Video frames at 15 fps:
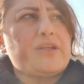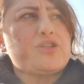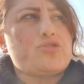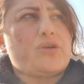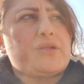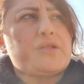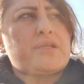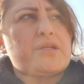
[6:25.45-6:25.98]
что
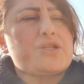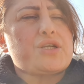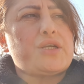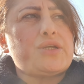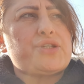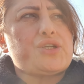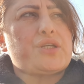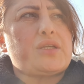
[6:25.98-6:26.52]
они зашли
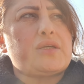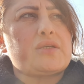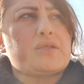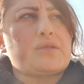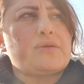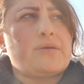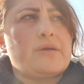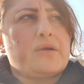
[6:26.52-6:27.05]

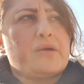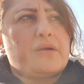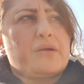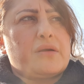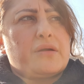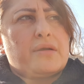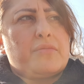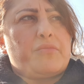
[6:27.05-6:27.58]
через
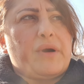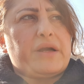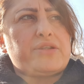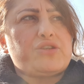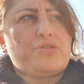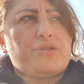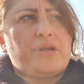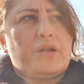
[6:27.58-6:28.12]

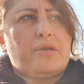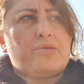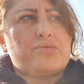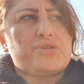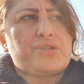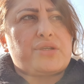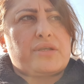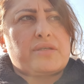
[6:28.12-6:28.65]
Патио де
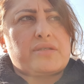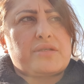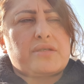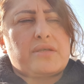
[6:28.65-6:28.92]
Люсес.